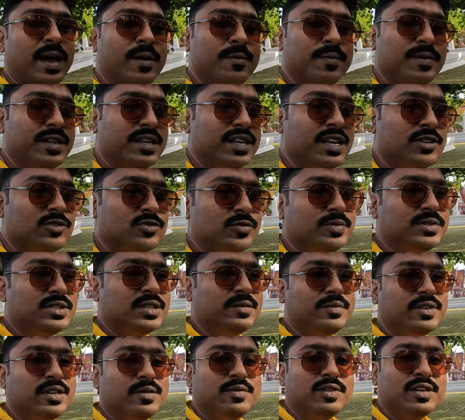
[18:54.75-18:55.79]
আপনি গিয়ে
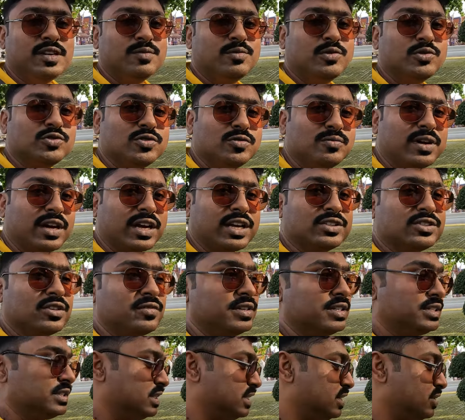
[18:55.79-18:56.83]
চুপচাপ টেবিলে বসুন বাকি
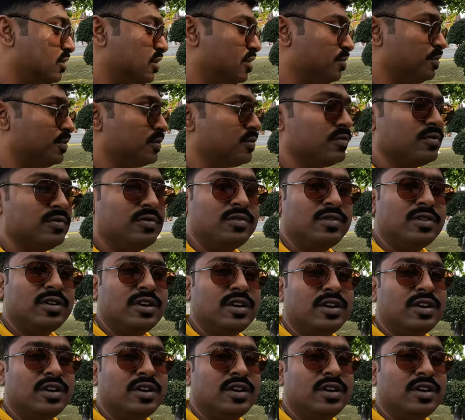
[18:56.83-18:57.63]
সবার সাথে গল্প করুন